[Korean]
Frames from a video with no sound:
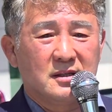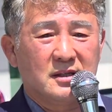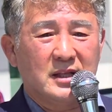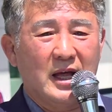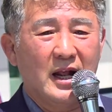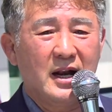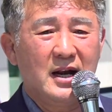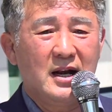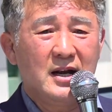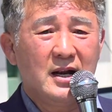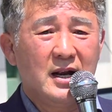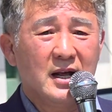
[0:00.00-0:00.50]

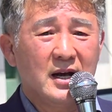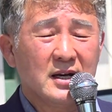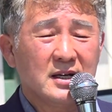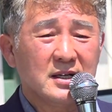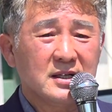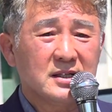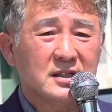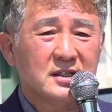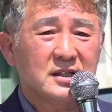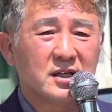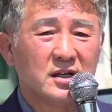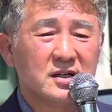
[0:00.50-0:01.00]

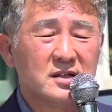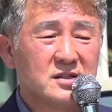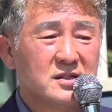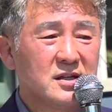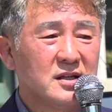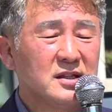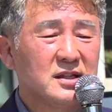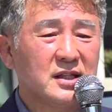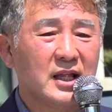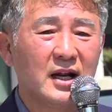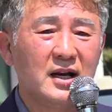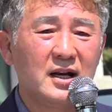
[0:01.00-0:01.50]
탈락,
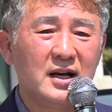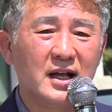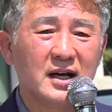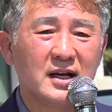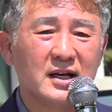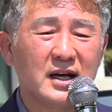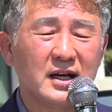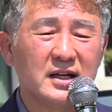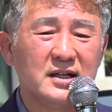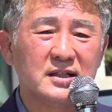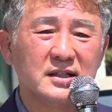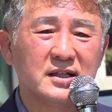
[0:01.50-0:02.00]
경선
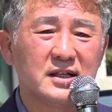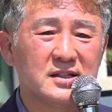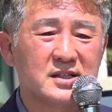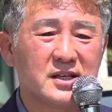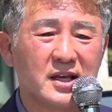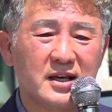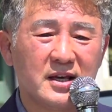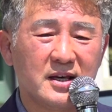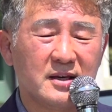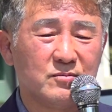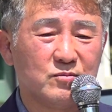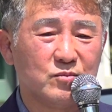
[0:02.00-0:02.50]
탈락하는
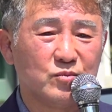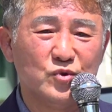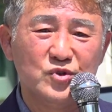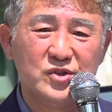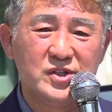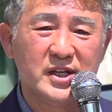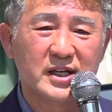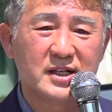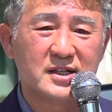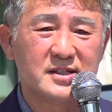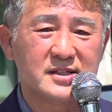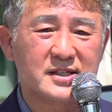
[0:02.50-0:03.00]
것에
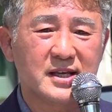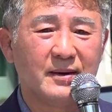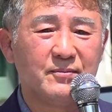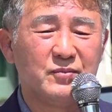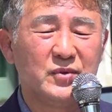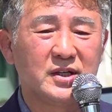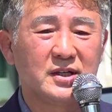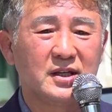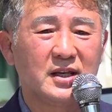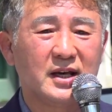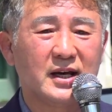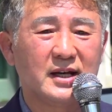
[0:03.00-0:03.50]
문제를
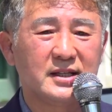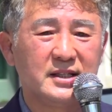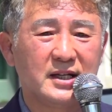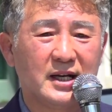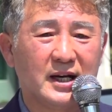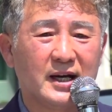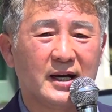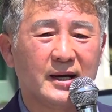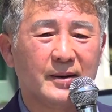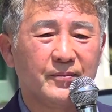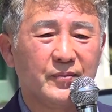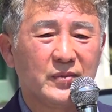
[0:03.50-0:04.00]
삼는 게
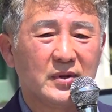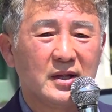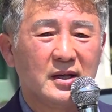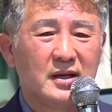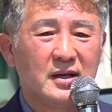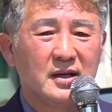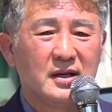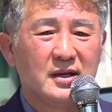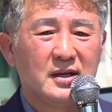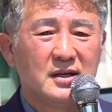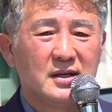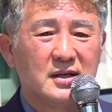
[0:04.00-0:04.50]
아니라
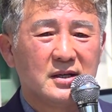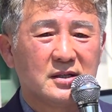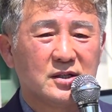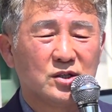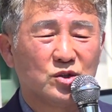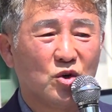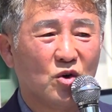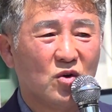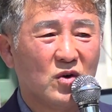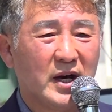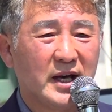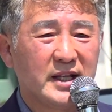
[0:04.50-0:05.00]

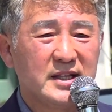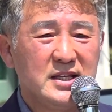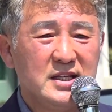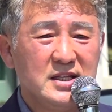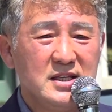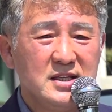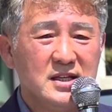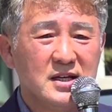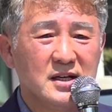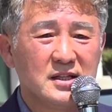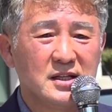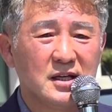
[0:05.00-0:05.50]
그동안
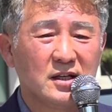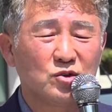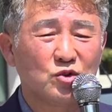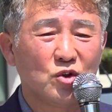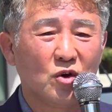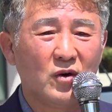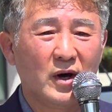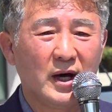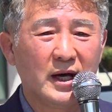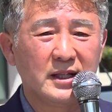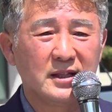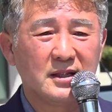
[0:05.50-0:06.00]
2년여
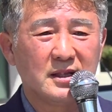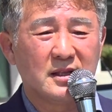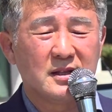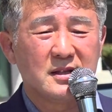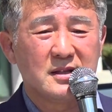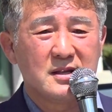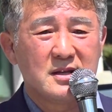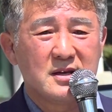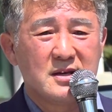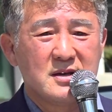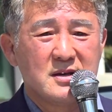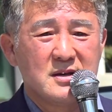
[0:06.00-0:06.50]
동안
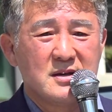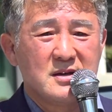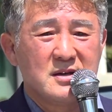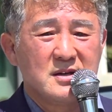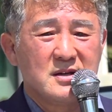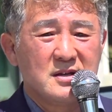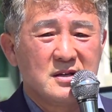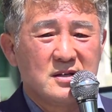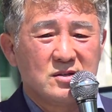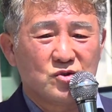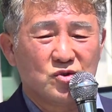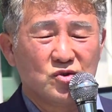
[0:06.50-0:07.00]

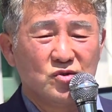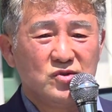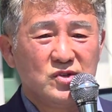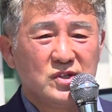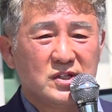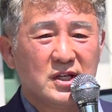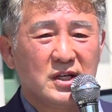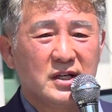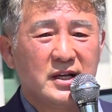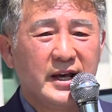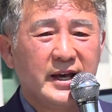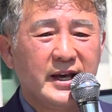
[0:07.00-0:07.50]

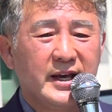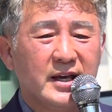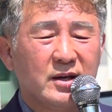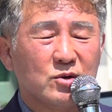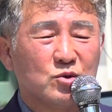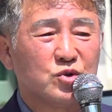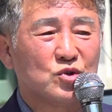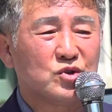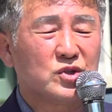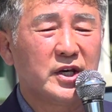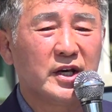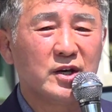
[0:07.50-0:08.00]
순천의
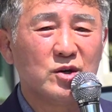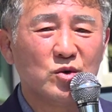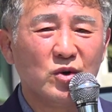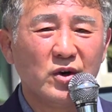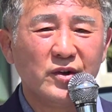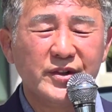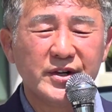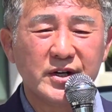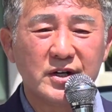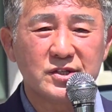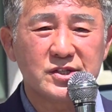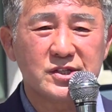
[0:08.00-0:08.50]

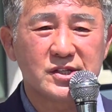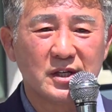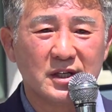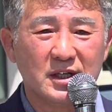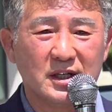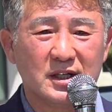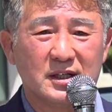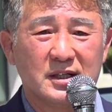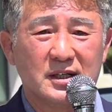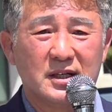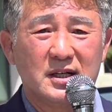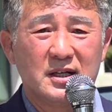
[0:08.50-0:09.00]

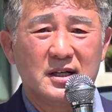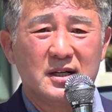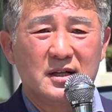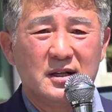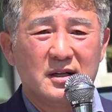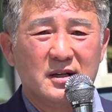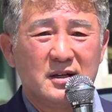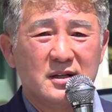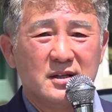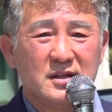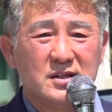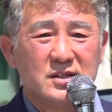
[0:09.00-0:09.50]
국회의원으로서
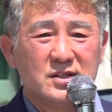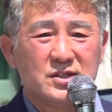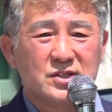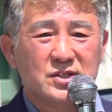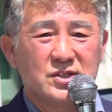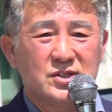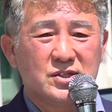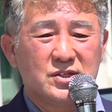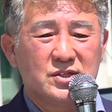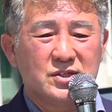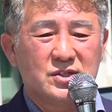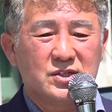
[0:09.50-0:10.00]

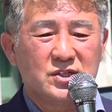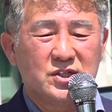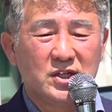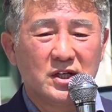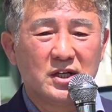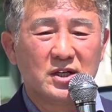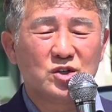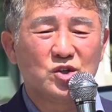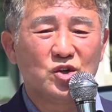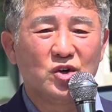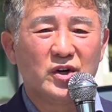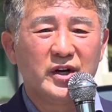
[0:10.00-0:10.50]

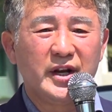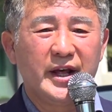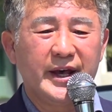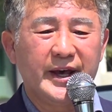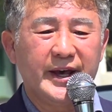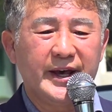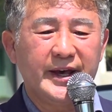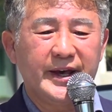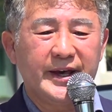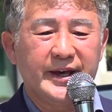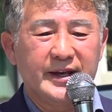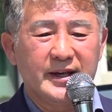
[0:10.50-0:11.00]

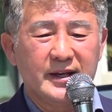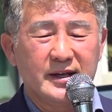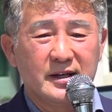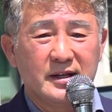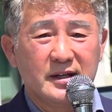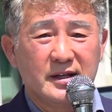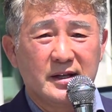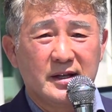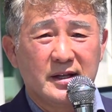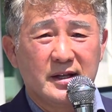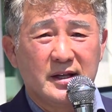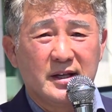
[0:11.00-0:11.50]
지역위원회
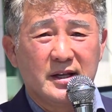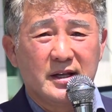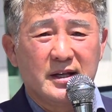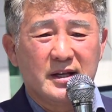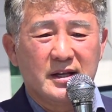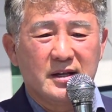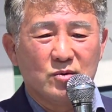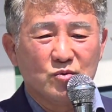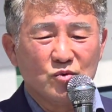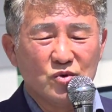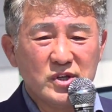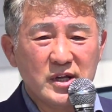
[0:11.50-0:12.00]

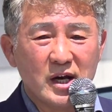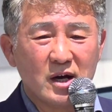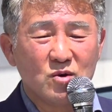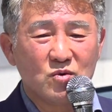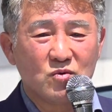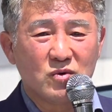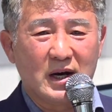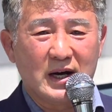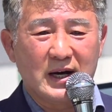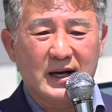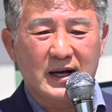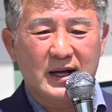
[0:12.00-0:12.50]

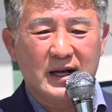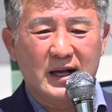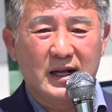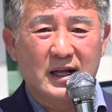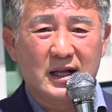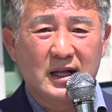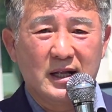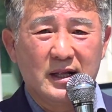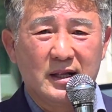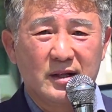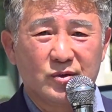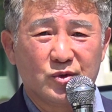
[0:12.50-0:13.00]
운영과
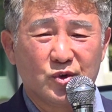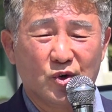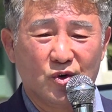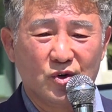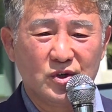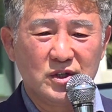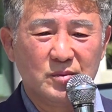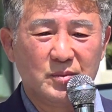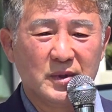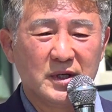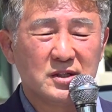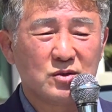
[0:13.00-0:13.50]
또
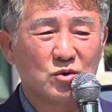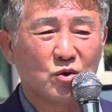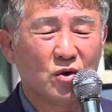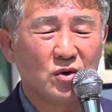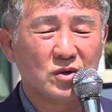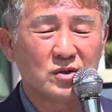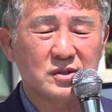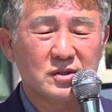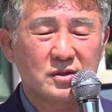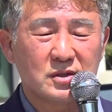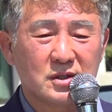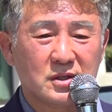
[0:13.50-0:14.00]
이번
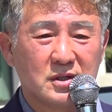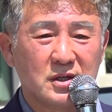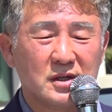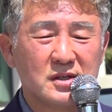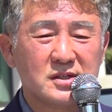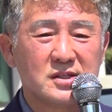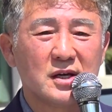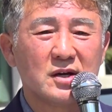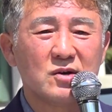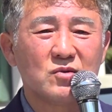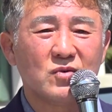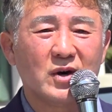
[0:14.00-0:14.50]
공,
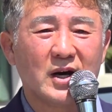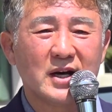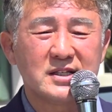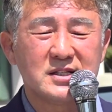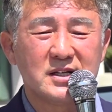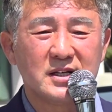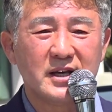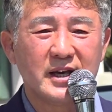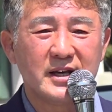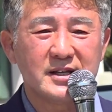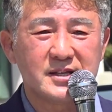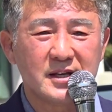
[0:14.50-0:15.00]
경선
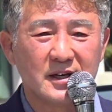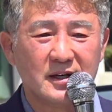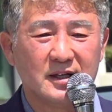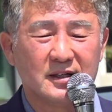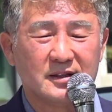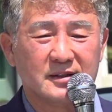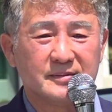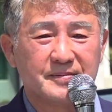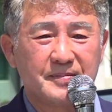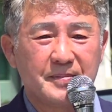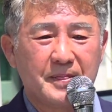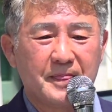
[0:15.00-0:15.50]
과정에서